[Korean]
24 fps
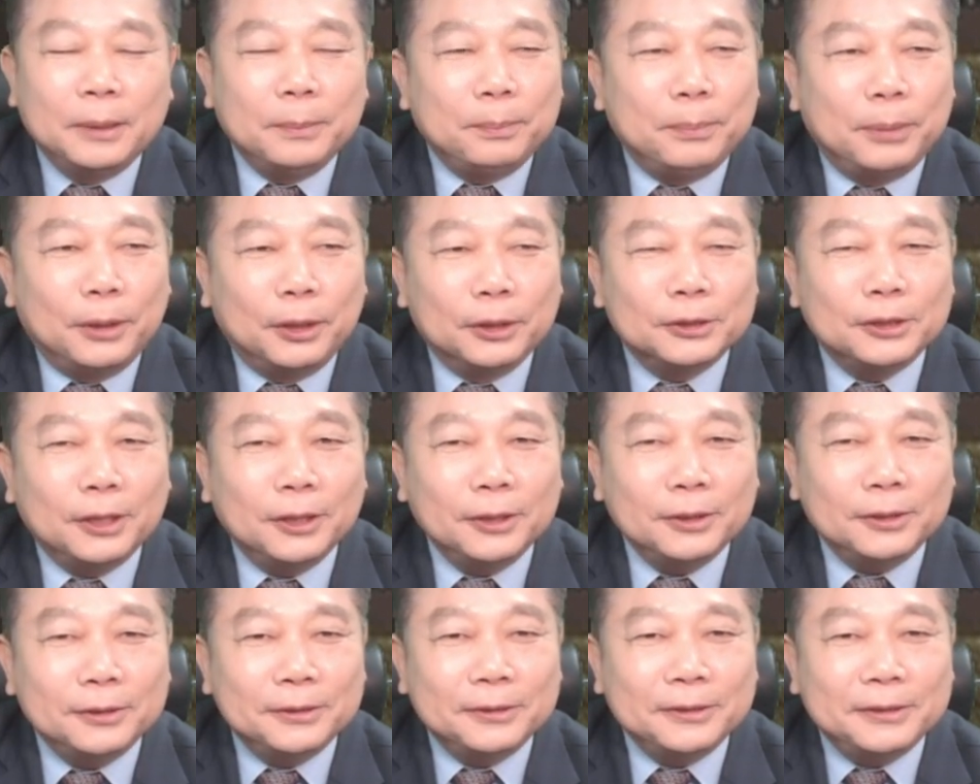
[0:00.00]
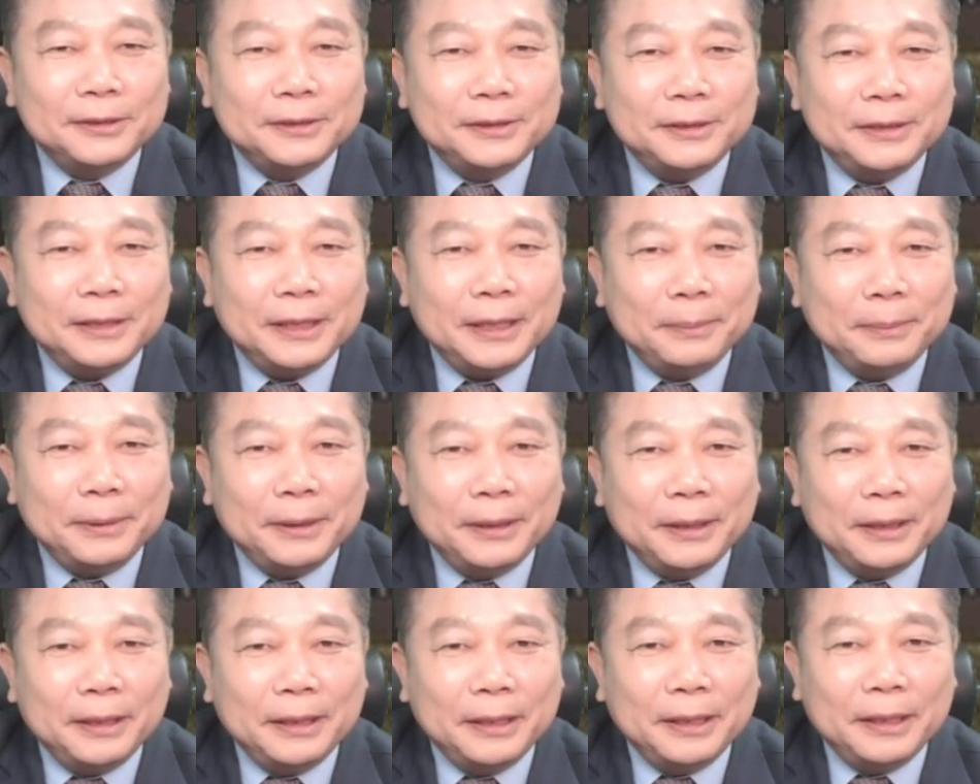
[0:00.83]

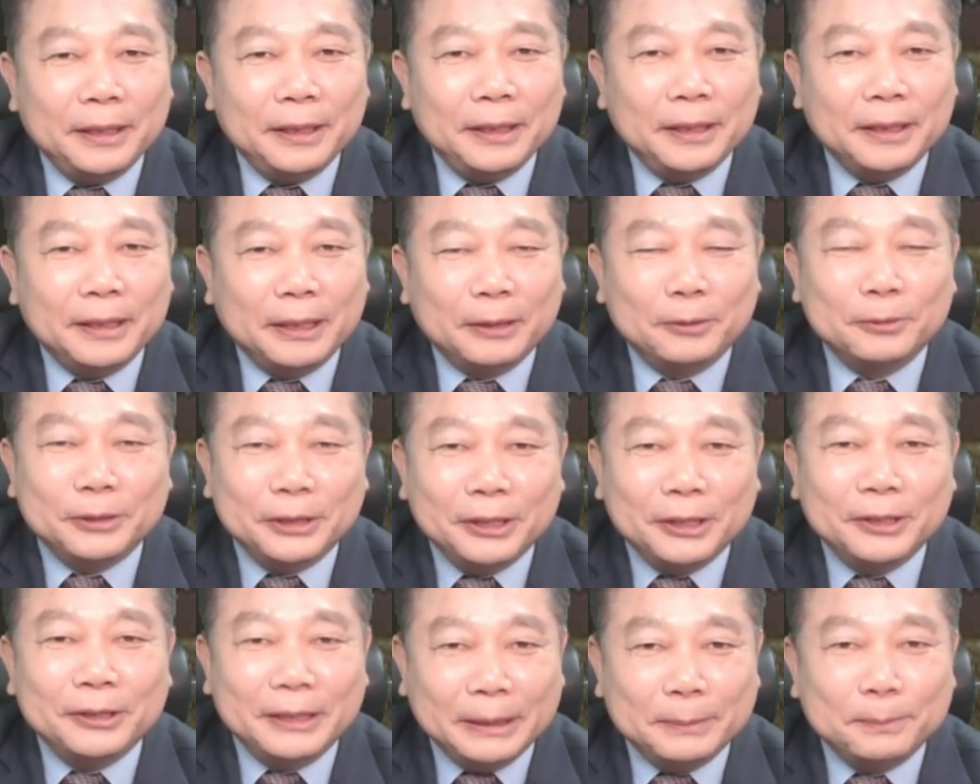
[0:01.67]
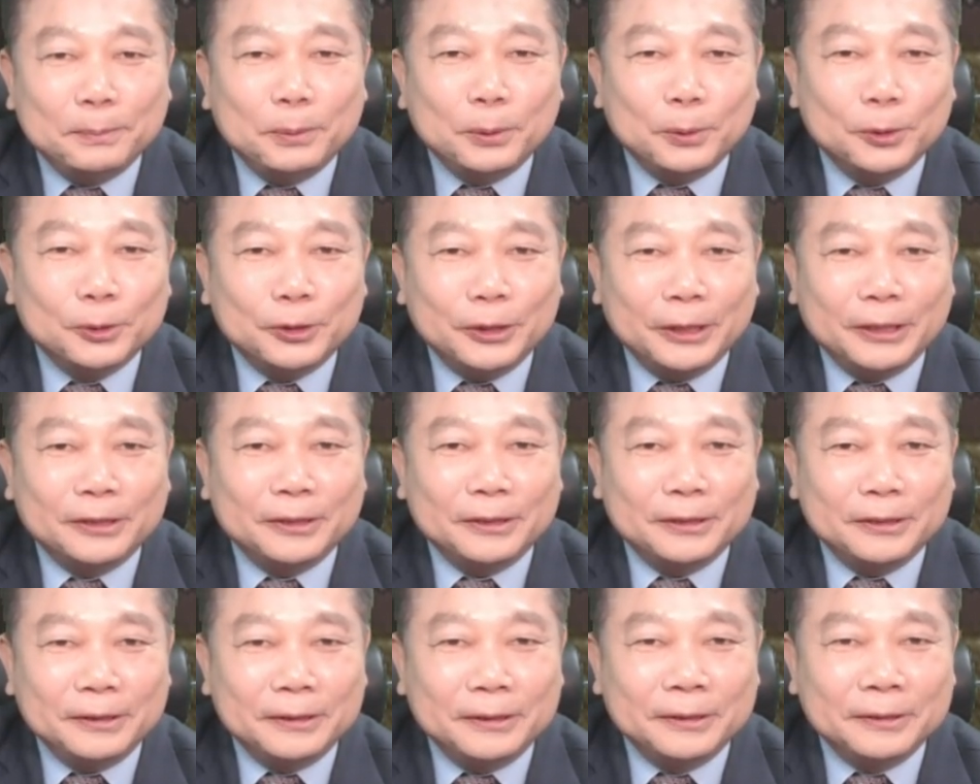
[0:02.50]
버섯재배라고 된
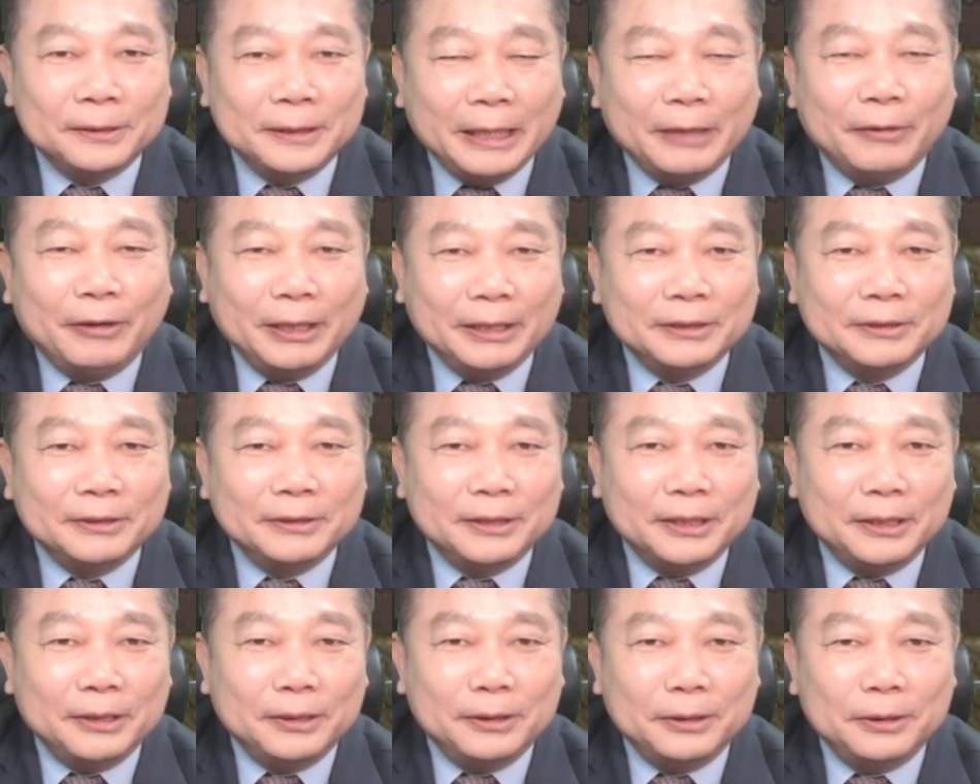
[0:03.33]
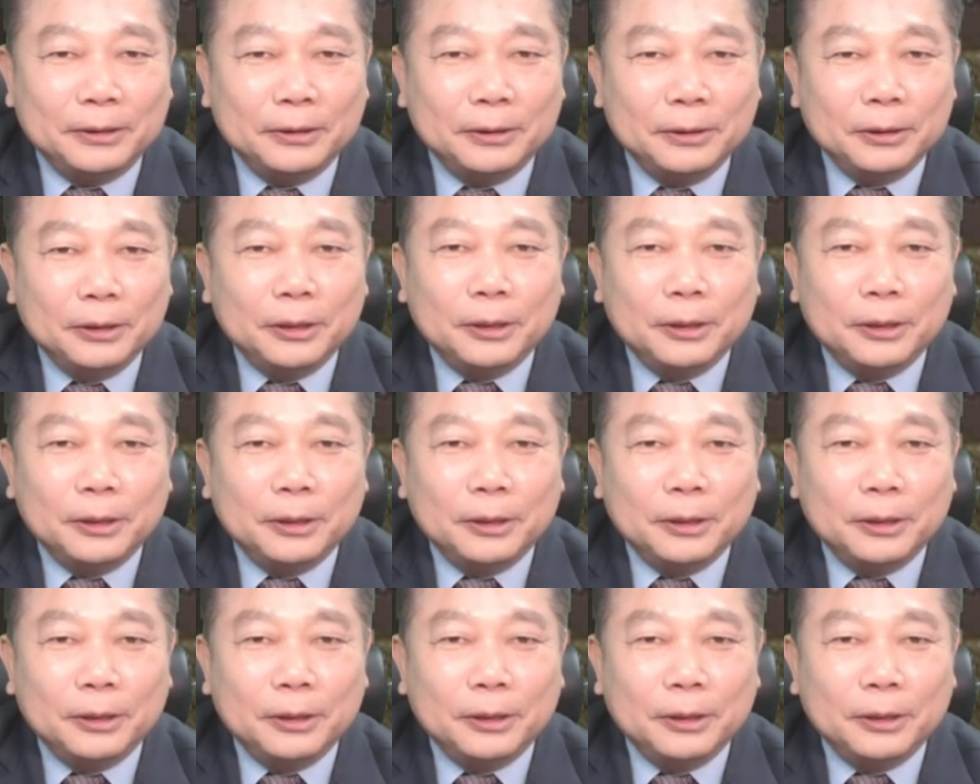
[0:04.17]
보고서에는 나와 있는데요.